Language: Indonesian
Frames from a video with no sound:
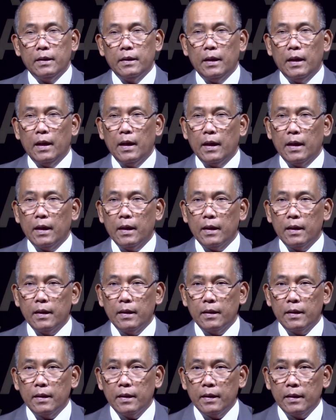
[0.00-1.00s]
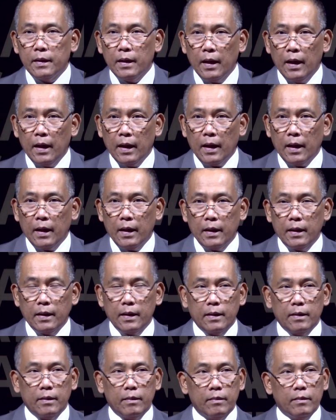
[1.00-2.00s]
yang kita
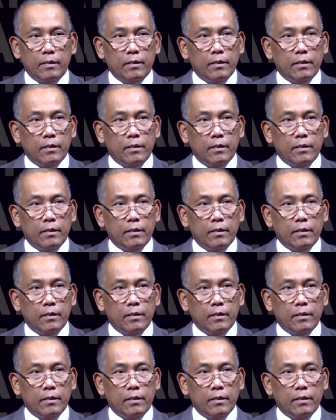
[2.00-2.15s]
akan